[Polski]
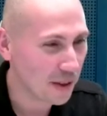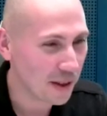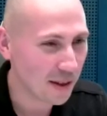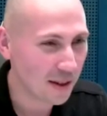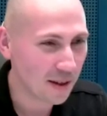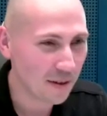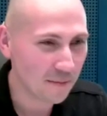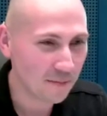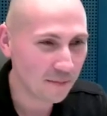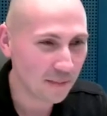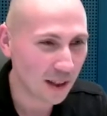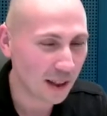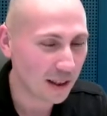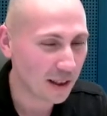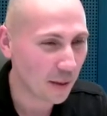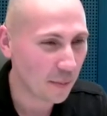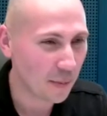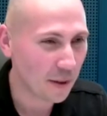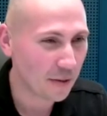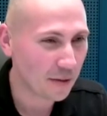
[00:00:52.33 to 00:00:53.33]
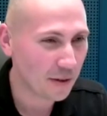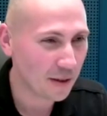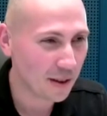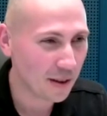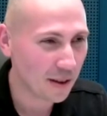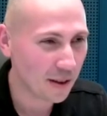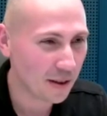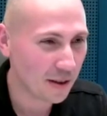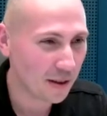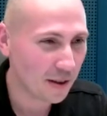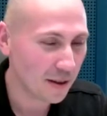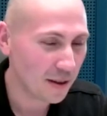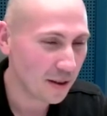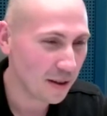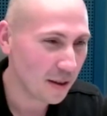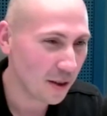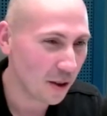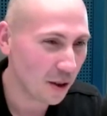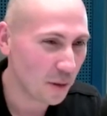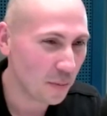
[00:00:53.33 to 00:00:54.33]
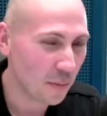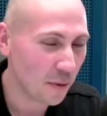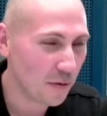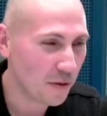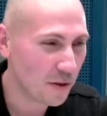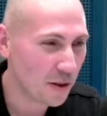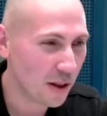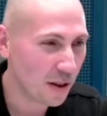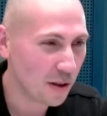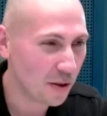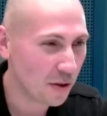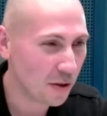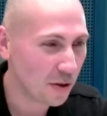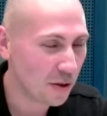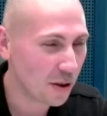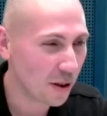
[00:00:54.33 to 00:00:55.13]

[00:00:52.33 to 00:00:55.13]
E, tak naprawdę odpowiedzialność